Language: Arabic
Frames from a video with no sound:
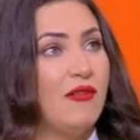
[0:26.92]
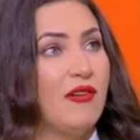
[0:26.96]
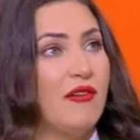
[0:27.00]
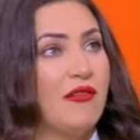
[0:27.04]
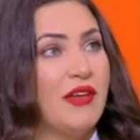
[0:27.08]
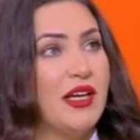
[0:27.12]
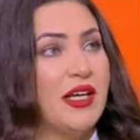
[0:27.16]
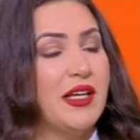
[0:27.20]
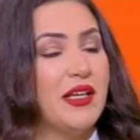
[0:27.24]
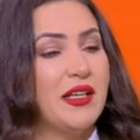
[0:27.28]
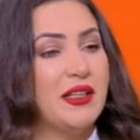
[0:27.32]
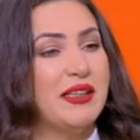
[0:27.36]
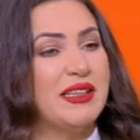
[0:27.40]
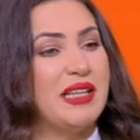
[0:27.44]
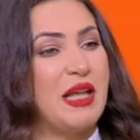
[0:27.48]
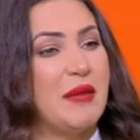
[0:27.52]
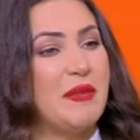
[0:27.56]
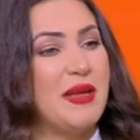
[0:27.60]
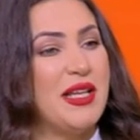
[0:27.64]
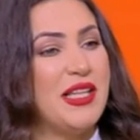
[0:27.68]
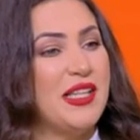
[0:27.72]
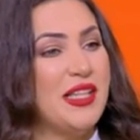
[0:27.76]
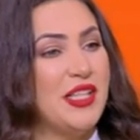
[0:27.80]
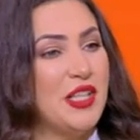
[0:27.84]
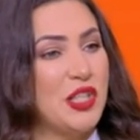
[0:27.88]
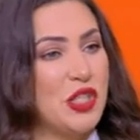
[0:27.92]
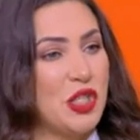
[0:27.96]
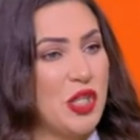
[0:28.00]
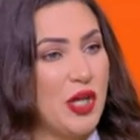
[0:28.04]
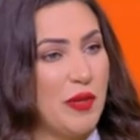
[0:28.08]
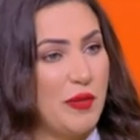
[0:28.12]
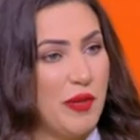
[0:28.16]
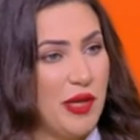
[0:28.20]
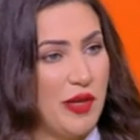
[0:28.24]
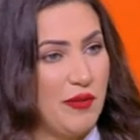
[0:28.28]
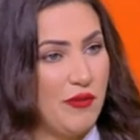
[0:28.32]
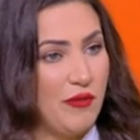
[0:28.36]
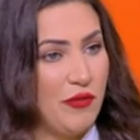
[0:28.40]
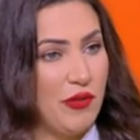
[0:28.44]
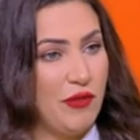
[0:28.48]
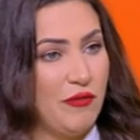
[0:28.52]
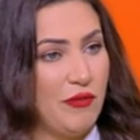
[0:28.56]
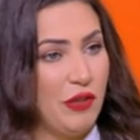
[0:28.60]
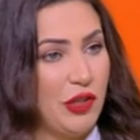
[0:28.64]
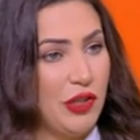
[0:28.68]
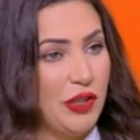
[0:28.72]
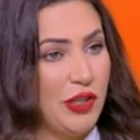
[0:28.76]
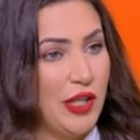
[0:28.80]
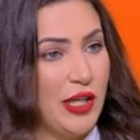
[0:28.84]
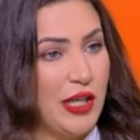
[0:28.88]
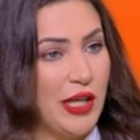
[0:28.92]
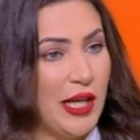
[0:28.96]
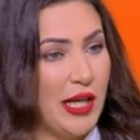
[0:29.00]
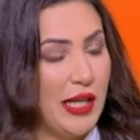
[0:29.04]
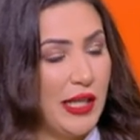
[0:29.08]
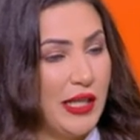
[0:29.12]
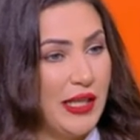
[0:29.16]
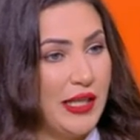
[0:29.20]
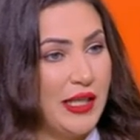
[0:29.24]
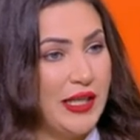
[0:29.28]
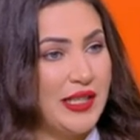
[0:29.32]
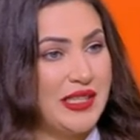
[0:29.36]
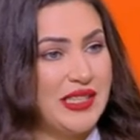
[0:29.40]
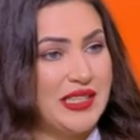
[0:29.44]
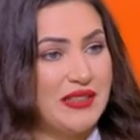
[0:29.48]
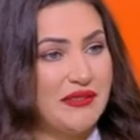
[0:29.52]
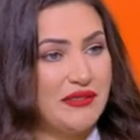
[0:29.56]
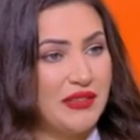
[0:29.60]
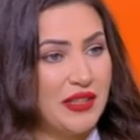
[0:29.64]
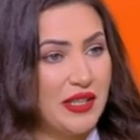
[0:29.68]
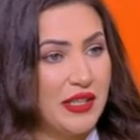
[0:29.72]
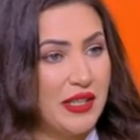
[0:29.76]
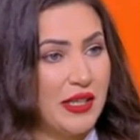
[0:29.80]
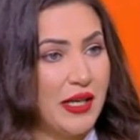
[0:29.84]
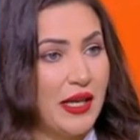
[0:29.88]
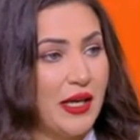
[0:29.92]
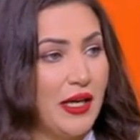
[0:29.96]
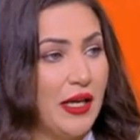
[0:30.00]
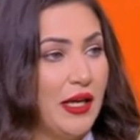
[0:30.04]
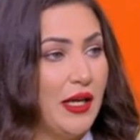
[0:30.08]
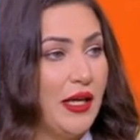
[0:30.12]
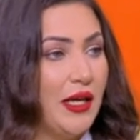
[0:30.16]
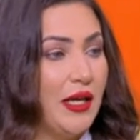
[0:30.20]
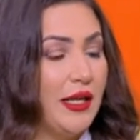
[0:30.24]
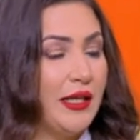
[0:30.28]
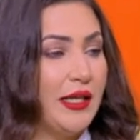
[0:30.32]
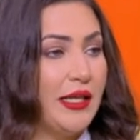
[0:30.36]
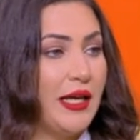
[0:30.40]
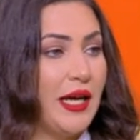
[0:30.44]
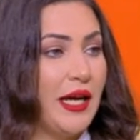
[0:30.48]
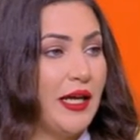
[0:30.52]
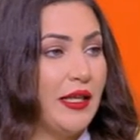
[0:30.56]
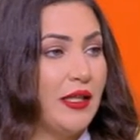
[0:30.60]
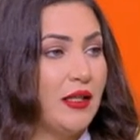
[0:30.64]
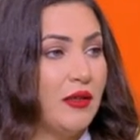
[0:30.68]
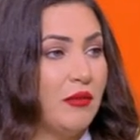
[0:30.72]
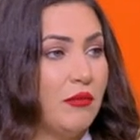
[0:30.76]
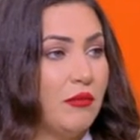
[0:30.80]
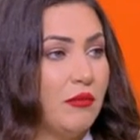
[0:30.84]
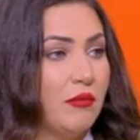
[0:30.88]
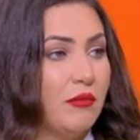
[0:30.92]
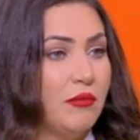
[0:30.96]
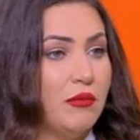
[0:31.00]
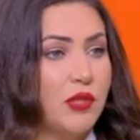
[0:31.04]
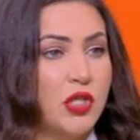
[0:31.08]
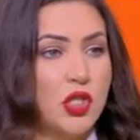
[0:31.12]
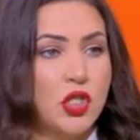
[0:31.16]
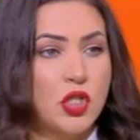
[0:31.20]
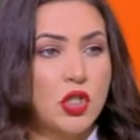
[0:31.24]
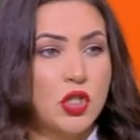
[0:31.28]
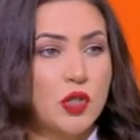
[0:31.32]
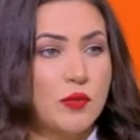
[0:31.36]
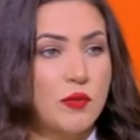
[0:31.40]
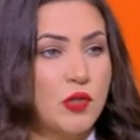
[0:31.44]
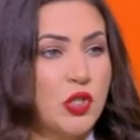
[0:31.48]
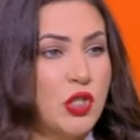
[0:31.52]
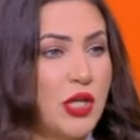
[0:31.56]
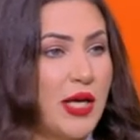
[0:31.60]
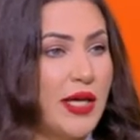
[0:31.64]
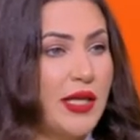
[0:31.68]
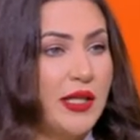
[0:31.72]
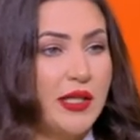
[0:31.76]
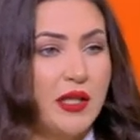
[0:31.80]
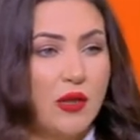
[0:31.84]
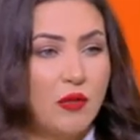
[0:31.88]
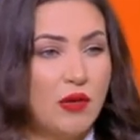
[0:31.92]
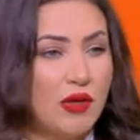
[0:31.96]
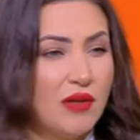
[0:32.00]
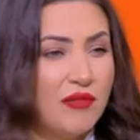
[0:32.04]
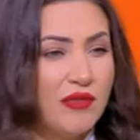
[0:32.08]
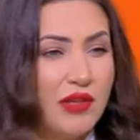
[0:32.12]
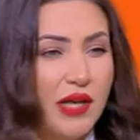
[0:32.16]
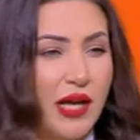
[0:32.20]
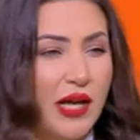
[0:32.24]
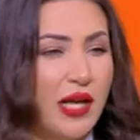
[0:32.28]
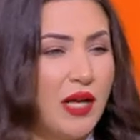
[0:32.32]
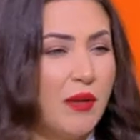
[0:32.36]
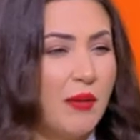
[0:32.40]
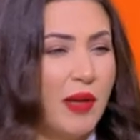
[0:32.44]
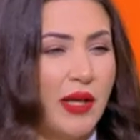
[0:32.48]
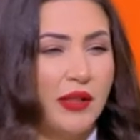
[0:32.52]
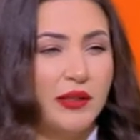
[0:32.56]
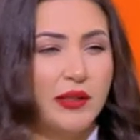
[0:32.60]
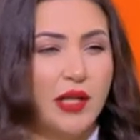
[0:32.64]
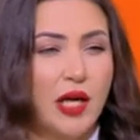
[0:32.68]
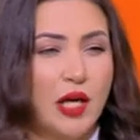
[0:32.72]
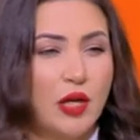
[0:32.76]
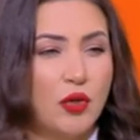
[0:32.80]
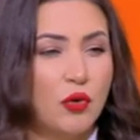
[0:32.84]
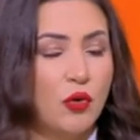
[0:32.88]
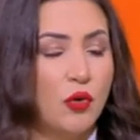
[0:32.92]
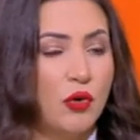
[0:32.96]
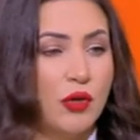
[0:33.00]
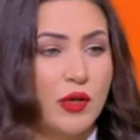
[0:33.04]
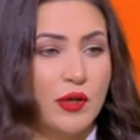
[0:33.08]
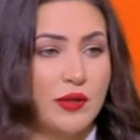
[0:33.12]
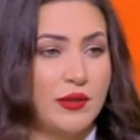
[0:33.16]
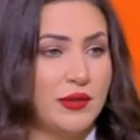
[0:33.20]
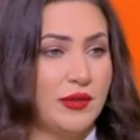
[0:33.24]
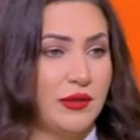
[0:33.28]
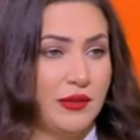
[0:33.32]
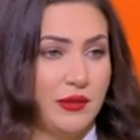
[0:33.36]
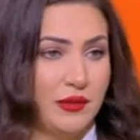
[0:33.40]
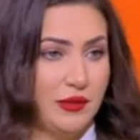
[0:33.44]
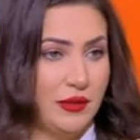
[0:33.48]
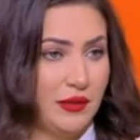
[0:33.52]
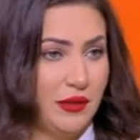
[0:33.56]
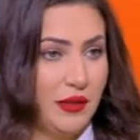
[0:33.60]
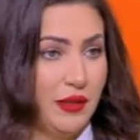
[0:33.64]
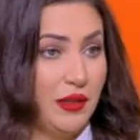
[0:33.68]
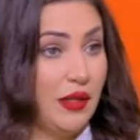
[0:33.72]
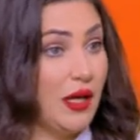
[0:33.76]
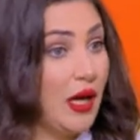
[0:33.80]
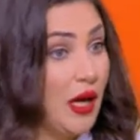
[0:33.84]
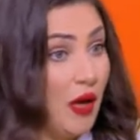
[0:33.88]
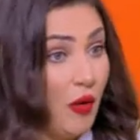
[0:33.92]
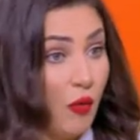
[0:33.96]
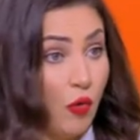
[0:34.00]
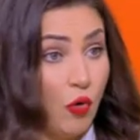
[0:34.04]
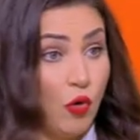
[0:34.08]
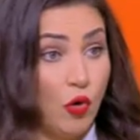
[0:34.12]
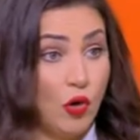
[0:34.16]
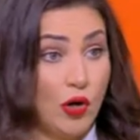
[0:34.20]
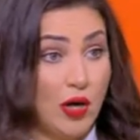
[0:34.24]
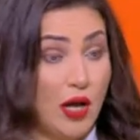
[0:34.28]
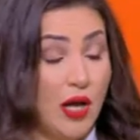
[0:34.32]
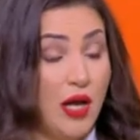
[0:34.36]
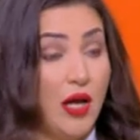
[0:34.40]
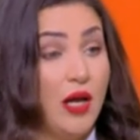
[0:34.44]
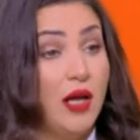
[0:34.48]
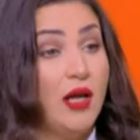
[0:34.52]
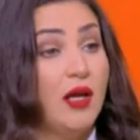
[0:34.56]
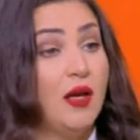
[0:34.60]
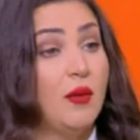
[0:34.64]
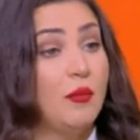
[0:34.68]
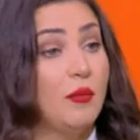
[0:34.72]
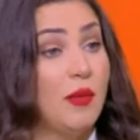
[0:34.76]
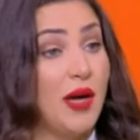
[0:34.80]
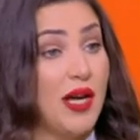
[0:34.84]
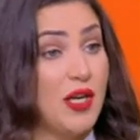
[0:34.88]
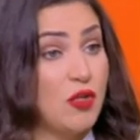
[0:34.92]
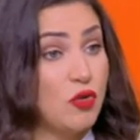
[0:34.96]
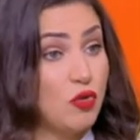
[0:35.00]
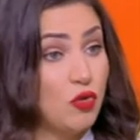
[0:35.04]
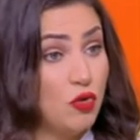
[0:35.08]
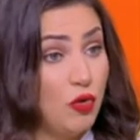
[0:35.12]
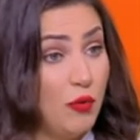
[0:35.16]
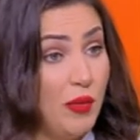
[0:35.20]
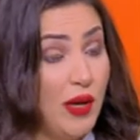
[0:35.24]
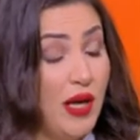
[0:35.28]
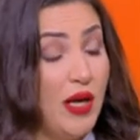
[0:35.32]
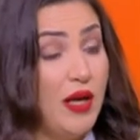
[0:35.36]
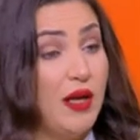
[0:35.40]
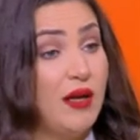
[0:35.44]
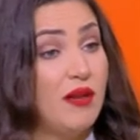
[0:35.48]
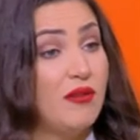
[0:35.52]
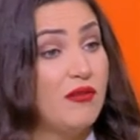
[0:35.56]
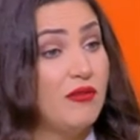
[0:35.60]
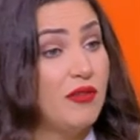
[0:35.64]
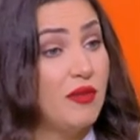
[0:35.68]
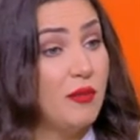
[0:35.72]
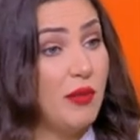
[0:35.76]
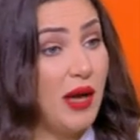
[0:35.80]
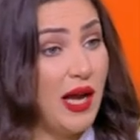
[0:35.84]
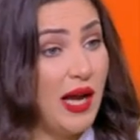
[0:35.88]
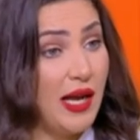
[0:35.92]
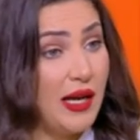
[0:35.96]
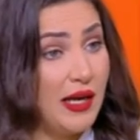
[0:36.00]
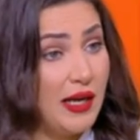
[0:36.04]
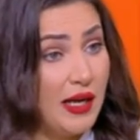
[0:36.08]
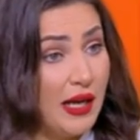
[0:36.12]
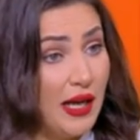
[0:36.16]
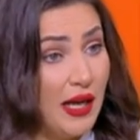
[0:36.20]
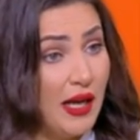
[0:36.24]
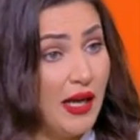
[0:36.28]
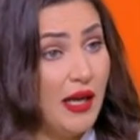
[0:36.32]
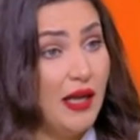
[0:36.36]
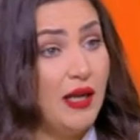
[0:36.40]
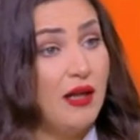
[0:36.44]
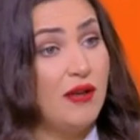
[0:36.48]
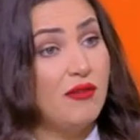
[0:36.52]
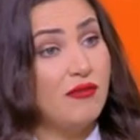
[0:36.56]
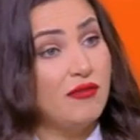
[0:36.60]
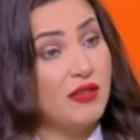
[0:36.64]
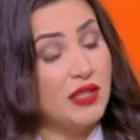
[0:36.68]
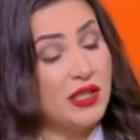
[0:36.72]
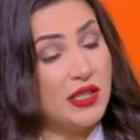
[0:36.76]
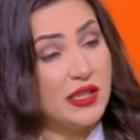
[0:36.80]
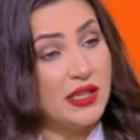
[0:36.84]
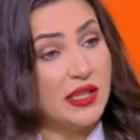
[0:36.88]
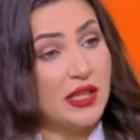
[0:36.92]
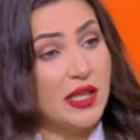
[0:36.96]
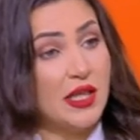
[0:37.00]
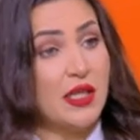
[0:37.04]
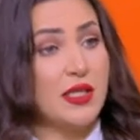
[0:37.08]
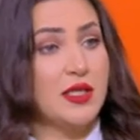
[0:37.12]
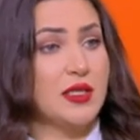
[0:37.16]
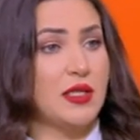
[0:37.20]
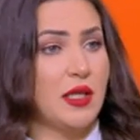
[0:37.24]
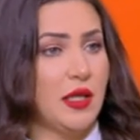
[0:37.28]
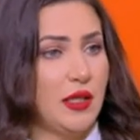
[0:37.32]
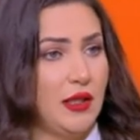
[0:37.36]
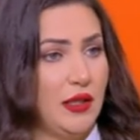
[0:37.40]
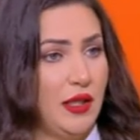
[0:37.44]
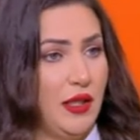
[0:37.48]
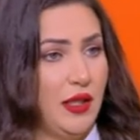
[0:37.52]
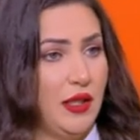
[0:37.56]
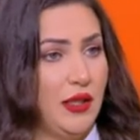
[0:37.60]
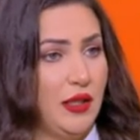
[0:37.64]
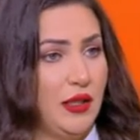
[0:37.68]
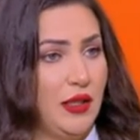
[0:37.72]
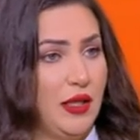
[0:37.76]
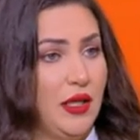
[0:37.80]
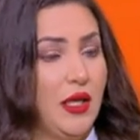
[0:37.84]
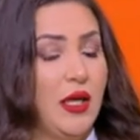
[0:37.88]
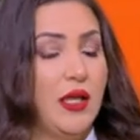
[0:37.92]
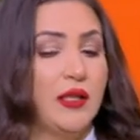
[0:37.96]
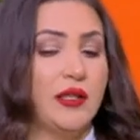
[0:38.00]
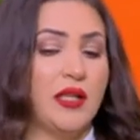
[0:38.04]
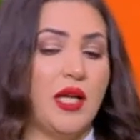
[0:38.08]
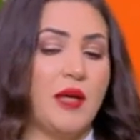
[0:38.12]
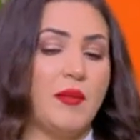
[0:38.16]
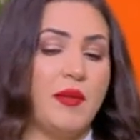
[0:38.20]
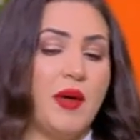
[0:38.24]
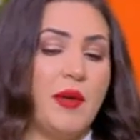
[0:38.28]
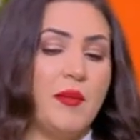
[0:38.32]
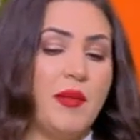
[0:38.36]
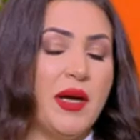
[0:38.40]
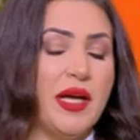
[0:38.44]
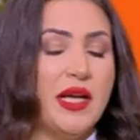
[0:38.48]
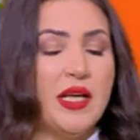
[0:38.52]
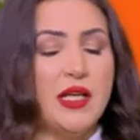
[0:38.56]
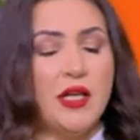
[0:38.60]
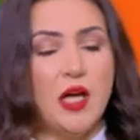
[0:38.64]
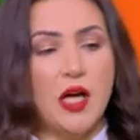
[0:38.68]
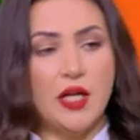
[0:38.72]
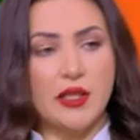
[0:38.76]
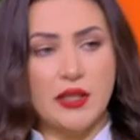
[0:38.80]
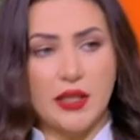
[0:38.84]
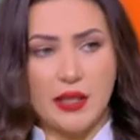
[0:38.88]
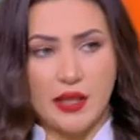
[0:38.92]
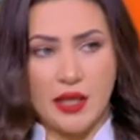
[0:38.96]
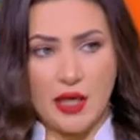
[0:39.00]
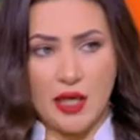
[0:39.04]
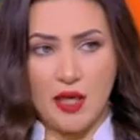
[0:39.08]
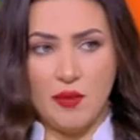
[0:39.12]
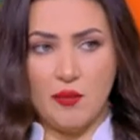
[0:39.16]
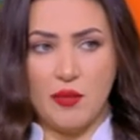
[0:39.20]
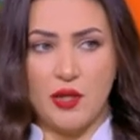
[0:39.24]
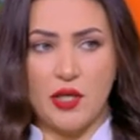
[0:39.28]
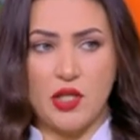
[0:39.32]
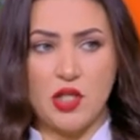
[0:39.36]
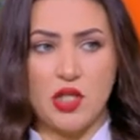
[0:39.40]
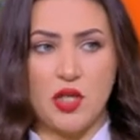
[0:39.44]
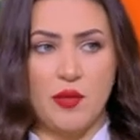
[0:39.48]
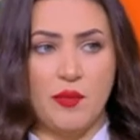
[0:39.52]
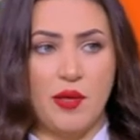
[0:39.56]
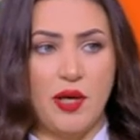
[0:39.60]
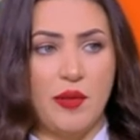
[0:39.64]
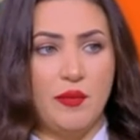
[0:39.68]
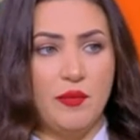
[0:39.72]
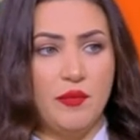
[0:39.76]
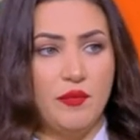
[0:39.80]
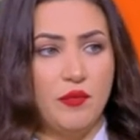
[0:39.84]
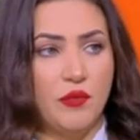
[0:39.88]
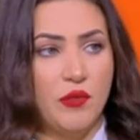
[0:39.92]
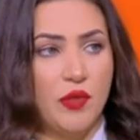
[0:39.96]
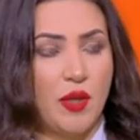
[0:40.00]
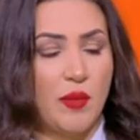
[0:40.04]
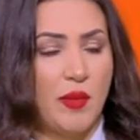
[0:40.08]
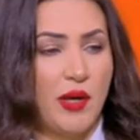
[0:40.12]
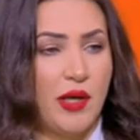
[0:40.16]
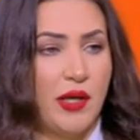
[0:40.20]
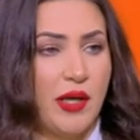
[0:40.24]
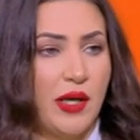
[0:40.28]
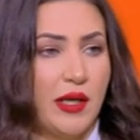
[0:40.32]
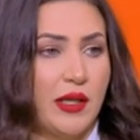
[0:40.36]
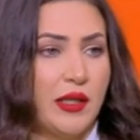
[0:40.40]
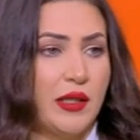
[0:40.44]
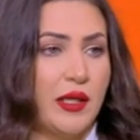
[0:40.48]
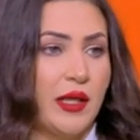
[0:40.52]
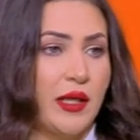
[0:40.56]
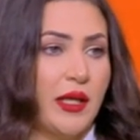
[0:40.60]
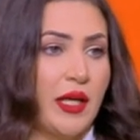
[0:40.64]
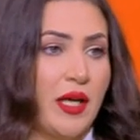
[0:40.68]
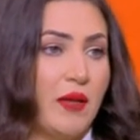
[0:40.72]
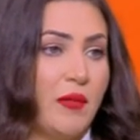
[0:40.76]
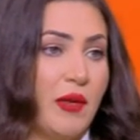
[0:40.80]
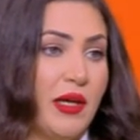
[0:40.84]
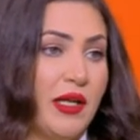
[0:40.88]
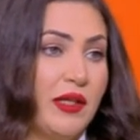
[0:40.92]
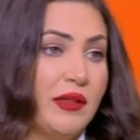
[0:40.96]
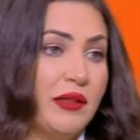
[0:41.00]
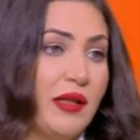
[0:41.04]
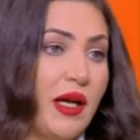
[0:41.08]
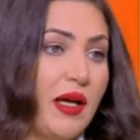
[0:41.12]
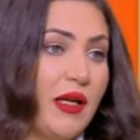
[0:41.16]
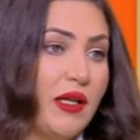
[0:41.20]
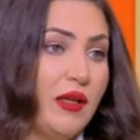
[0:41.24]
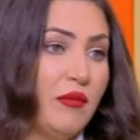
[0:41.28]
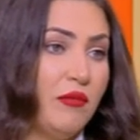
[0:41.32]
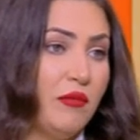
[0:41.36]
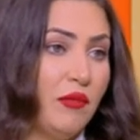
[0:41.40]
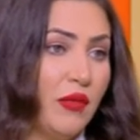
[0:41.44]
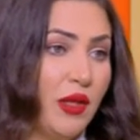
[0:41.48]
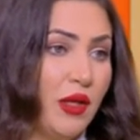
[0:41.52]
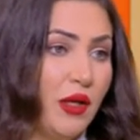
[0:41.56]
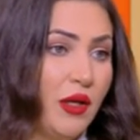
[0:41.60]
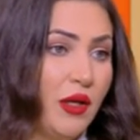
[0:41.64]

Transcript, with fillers: ففكره تبني الشباب في الفتره الاخيره دي فكره يعني مش مش اي دوله في العالم عندها الجرأه دي جرأه محسوبه في محلها في الاتجاه الصحيح طيب اما اجي النهارده اتكلم مع الشباب طبعا اكيد هتكلم عن التعليم